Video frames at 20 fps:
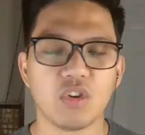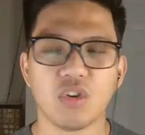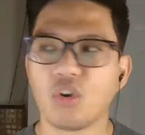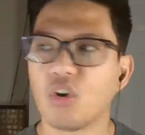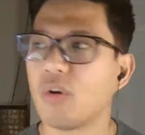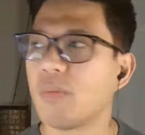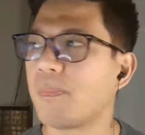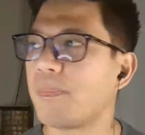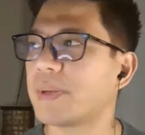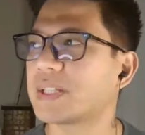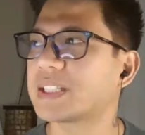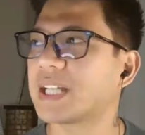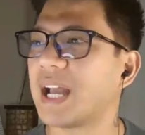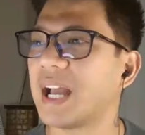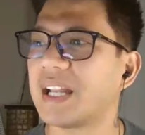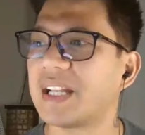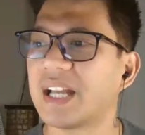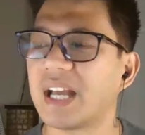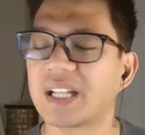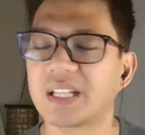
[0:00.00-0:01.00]

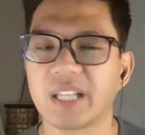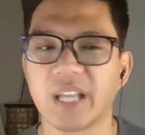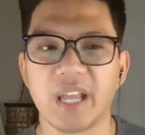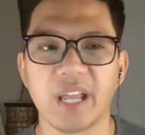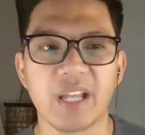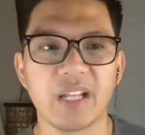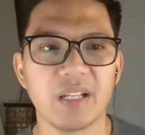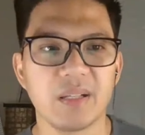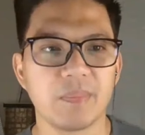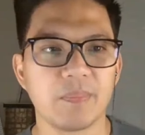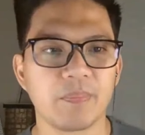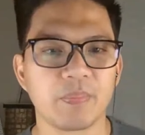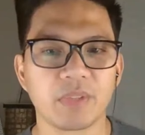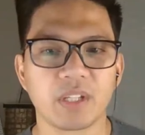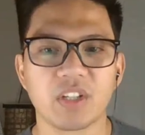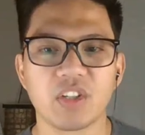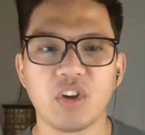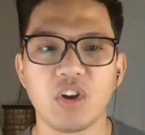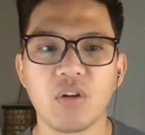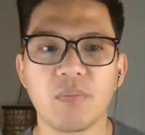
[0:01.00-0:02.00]
umpisahan natin
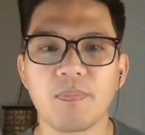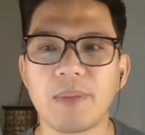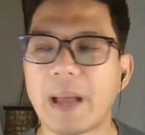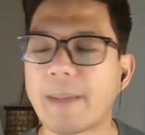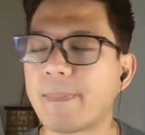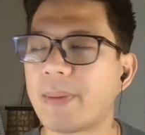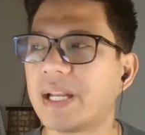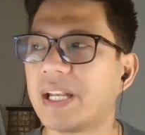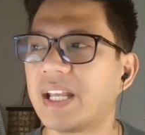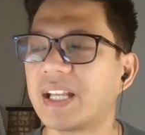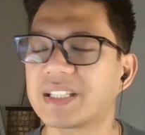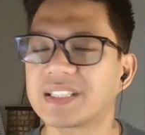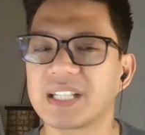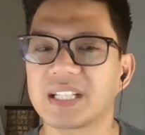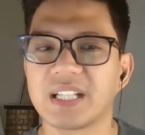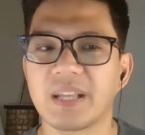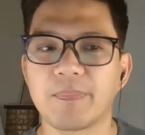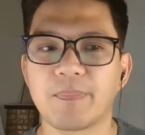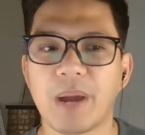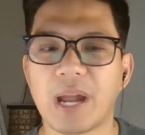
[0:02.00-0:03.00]
yung papalit
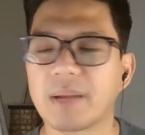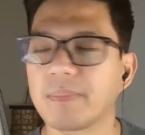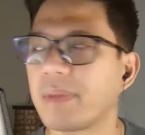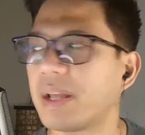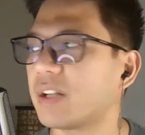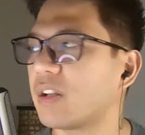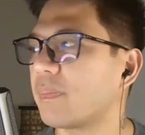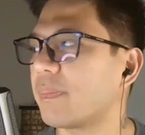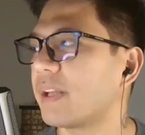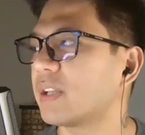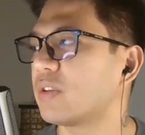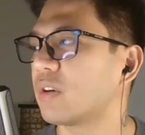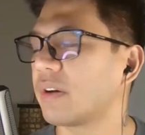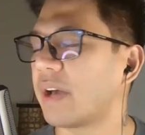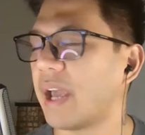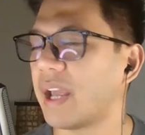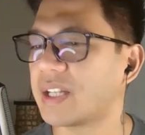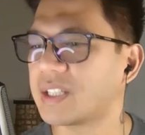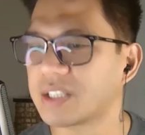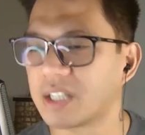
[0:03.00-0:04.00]
sa Department of
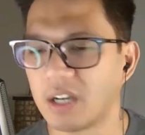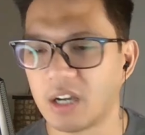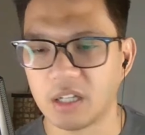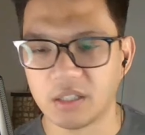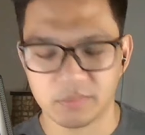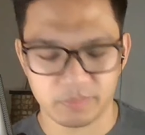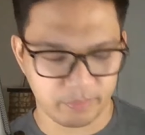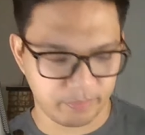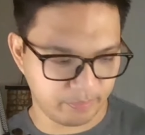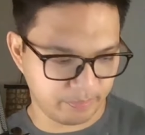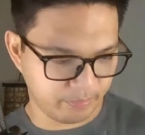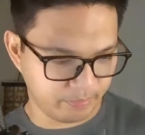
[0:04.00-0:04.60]
Education